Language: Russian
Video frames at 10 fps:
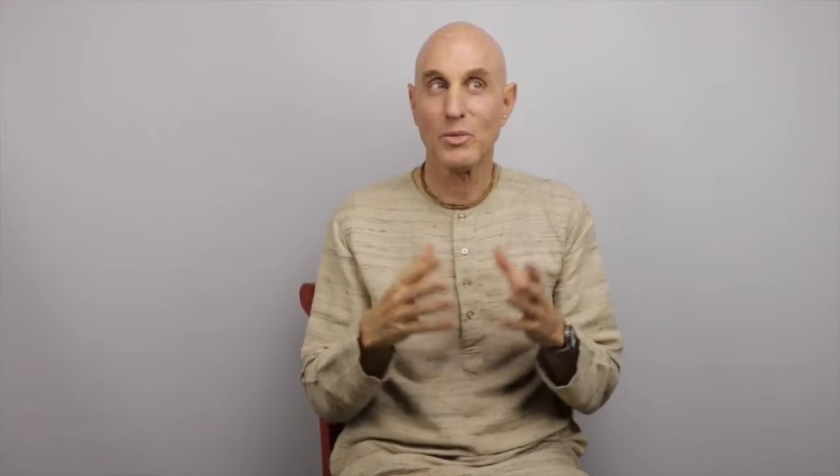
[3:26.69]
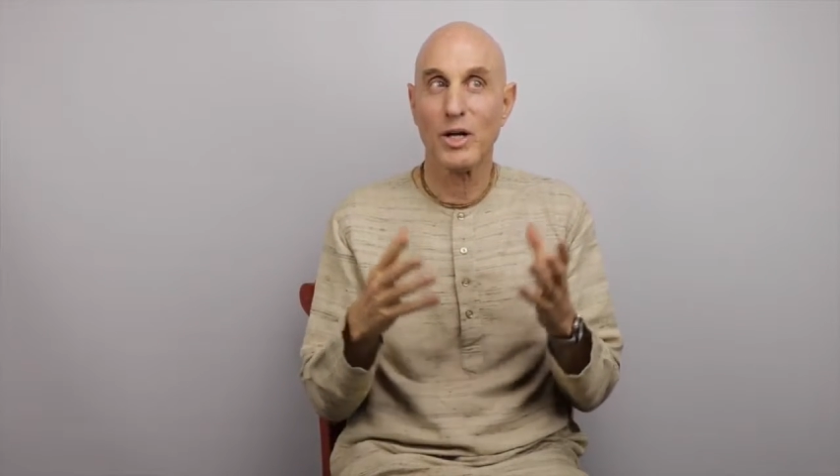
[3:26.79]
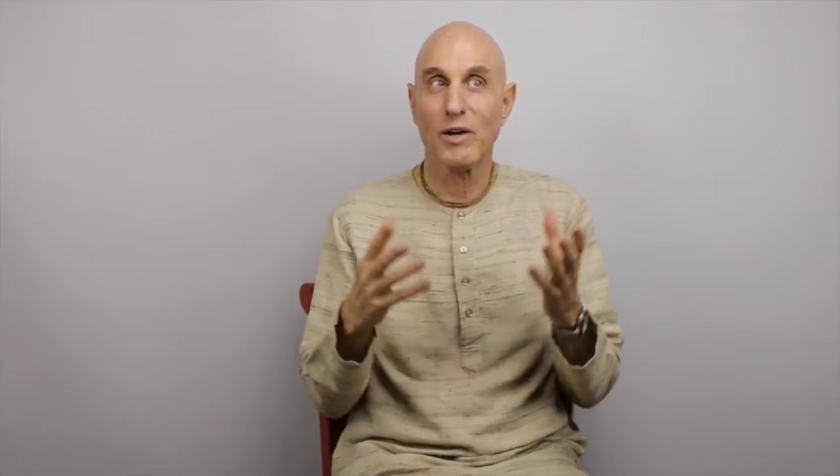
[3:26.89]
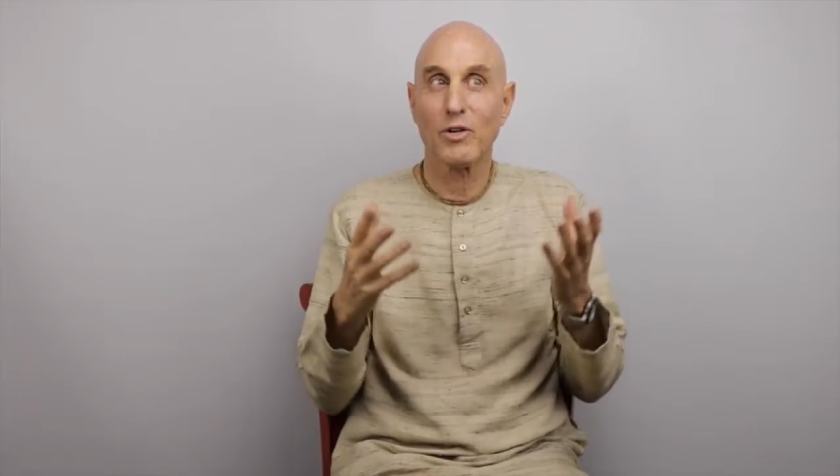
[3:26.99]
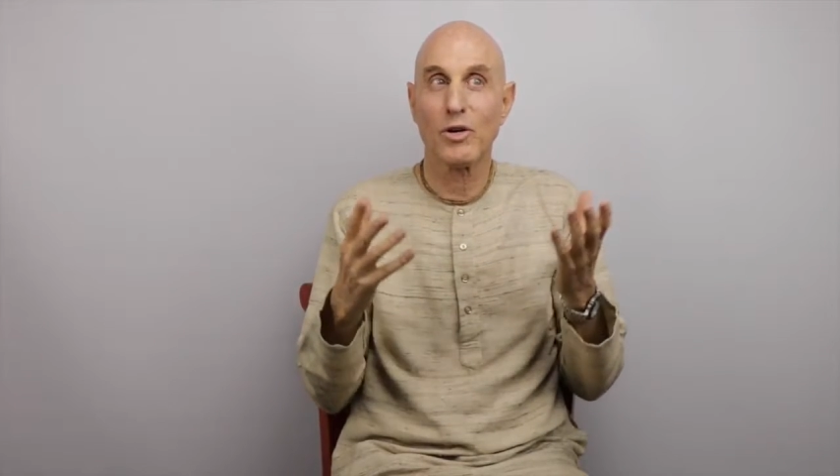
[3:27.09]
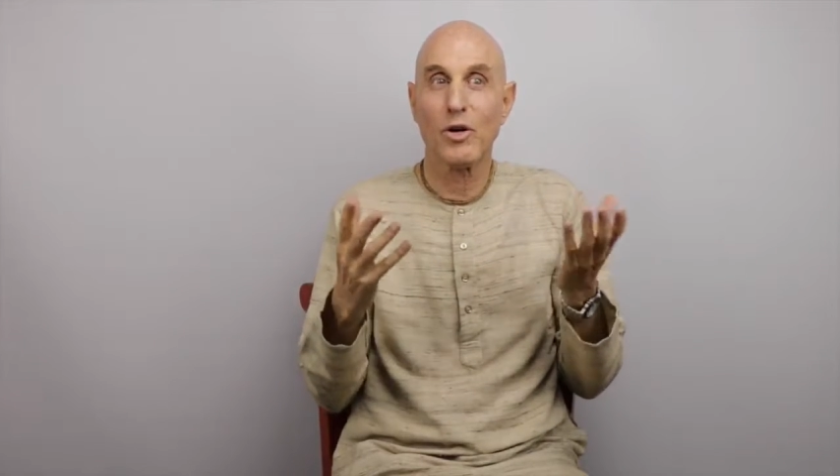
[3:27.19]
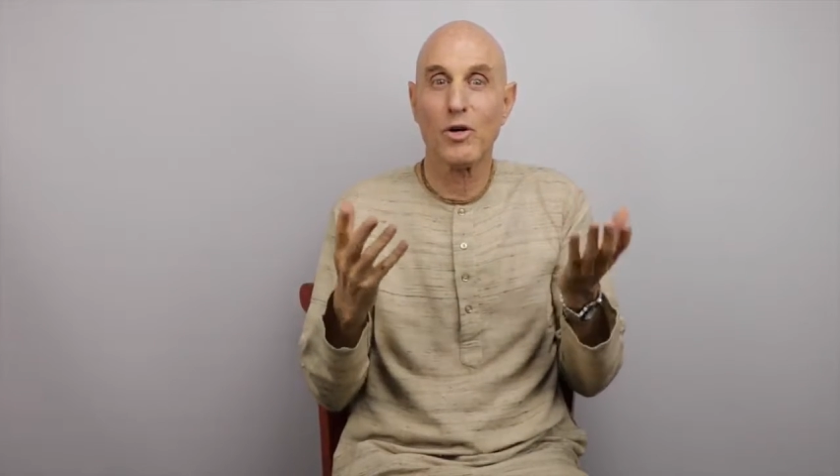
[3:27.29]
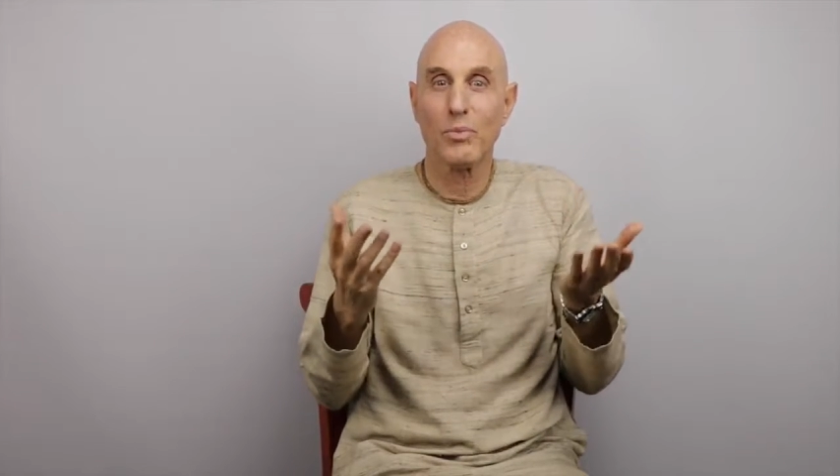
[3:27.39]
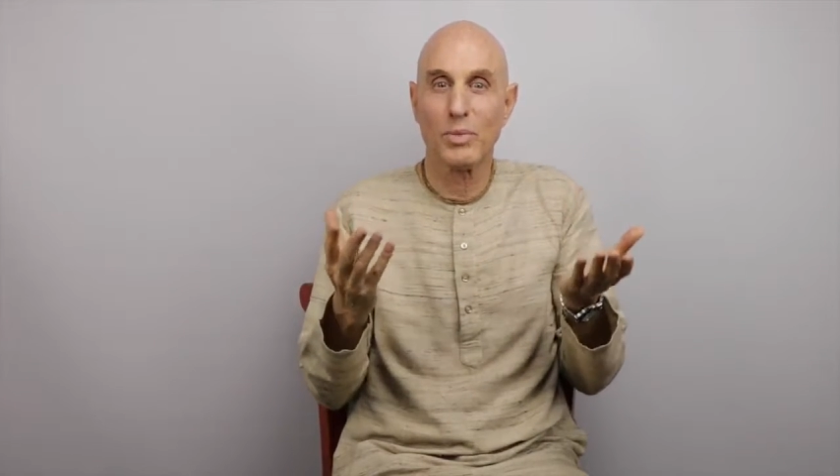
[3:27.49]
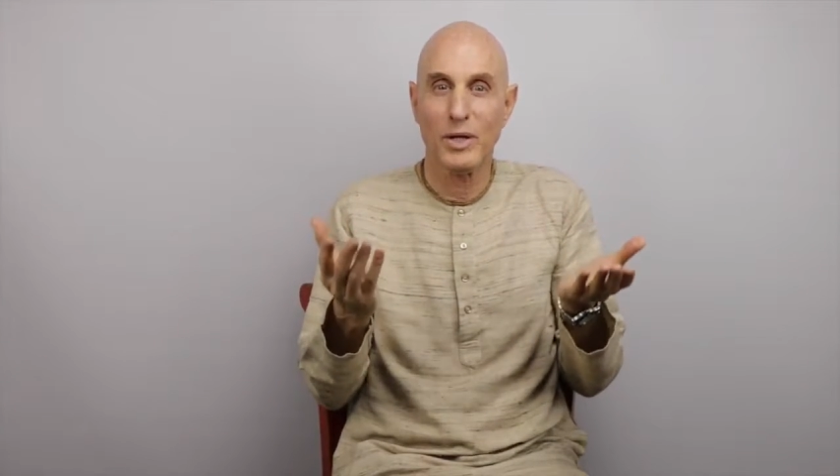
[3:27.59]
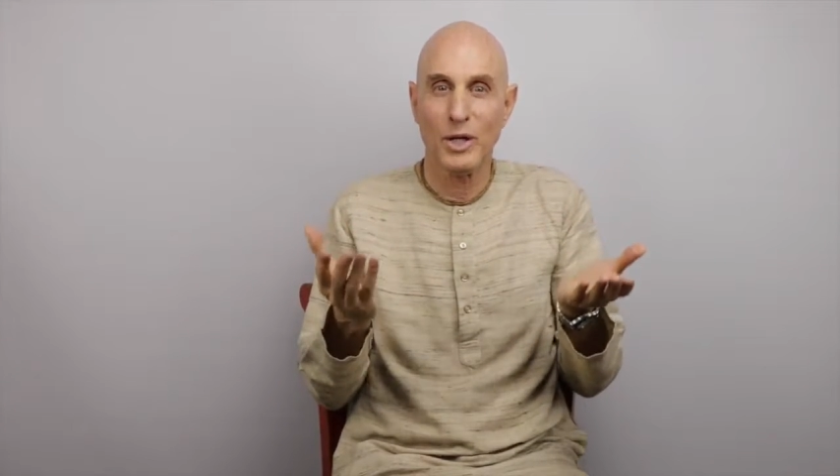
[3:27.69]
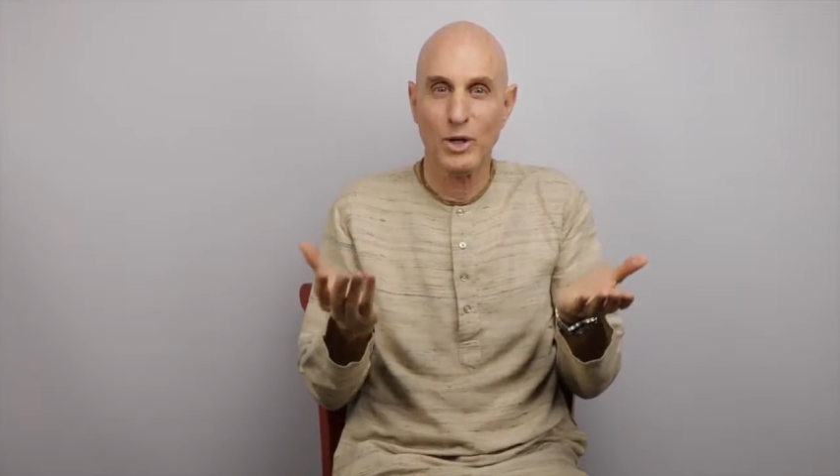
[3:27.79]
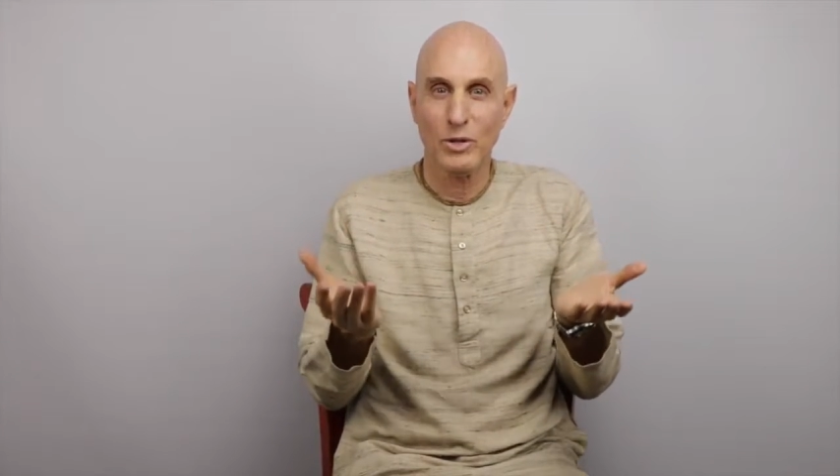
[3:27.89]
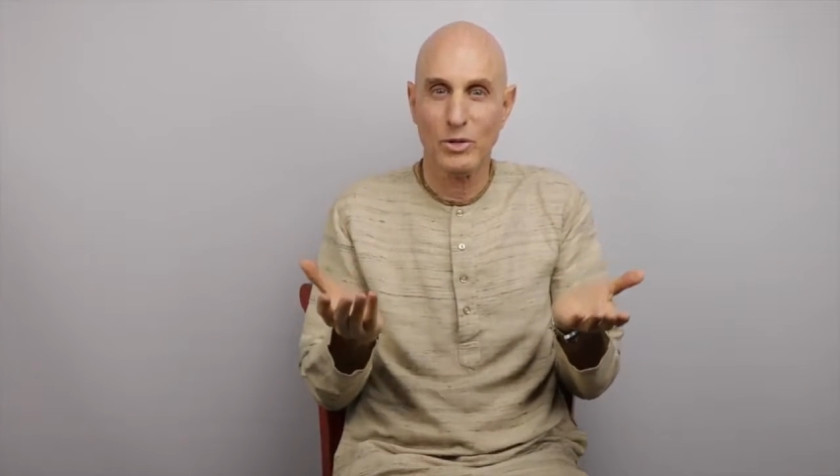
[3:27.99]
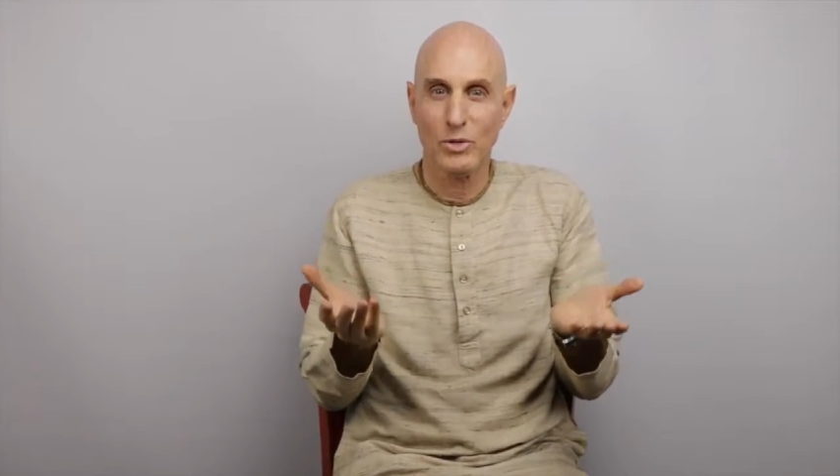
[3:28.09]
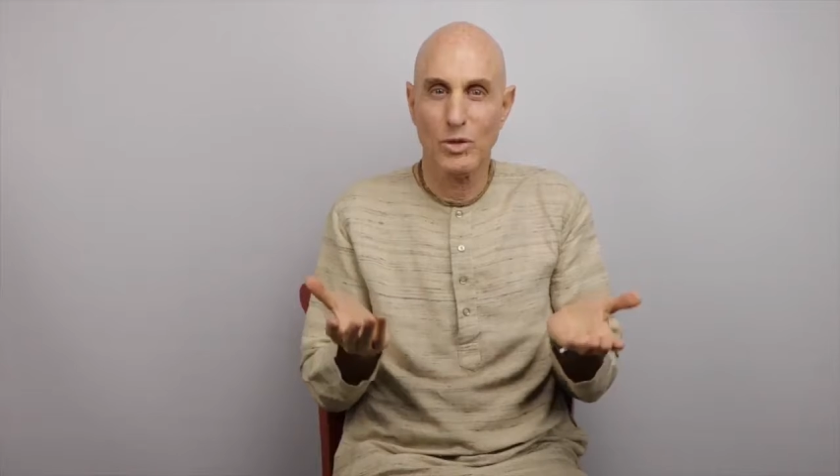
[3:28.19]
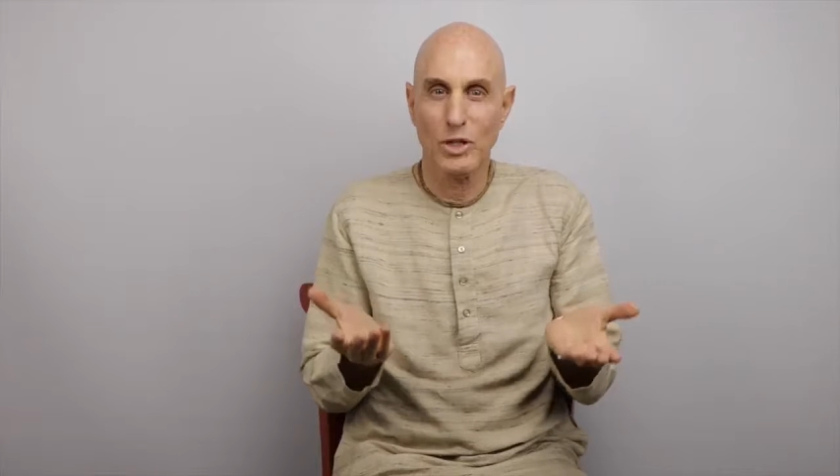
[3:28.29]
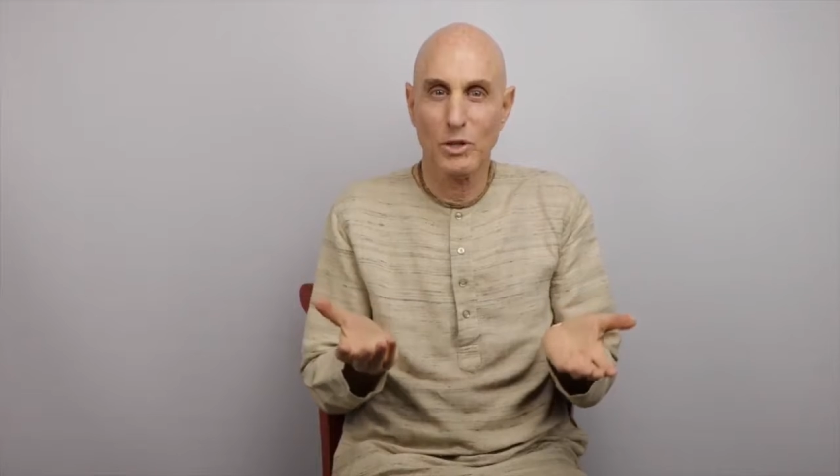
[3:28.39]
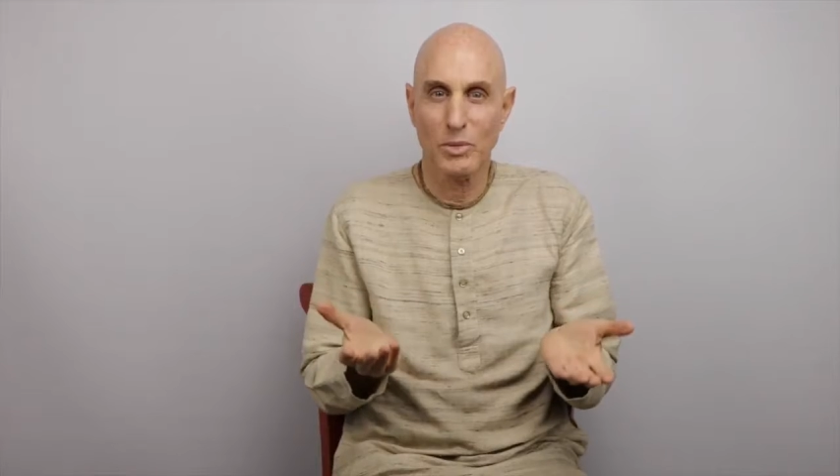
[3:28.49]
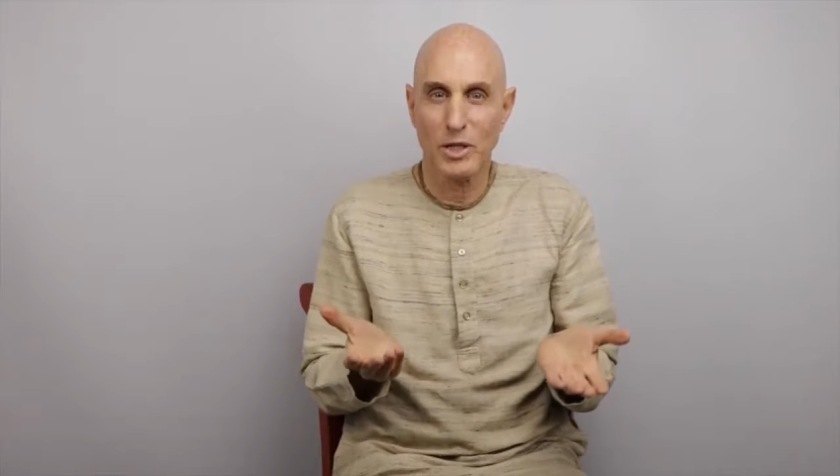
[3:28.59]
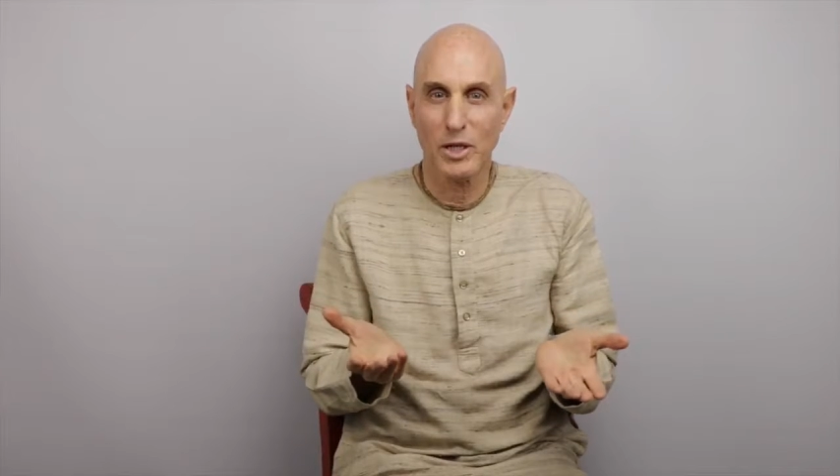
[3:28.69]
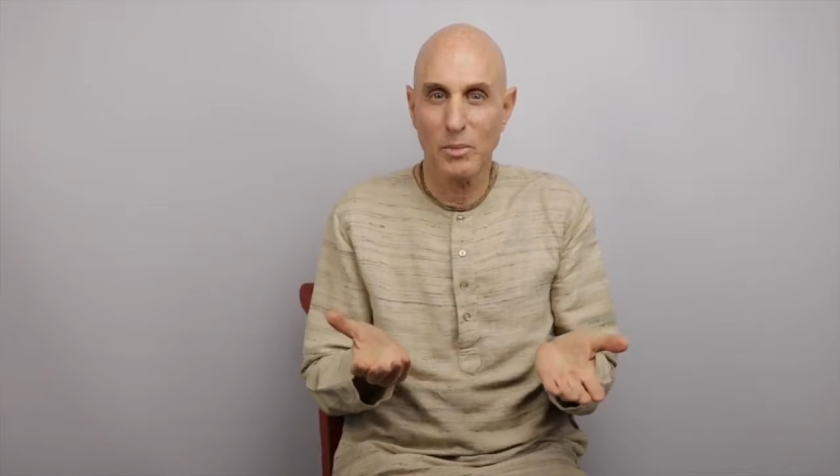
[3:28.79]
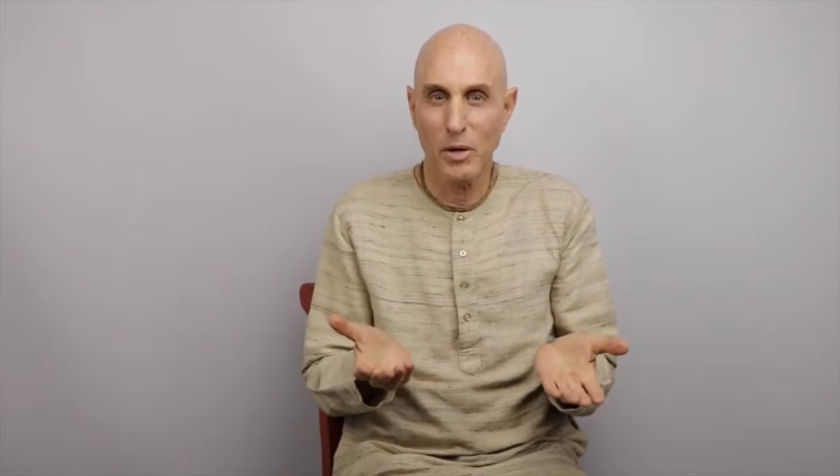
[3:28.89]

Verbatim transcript: по-настоящему смиренными.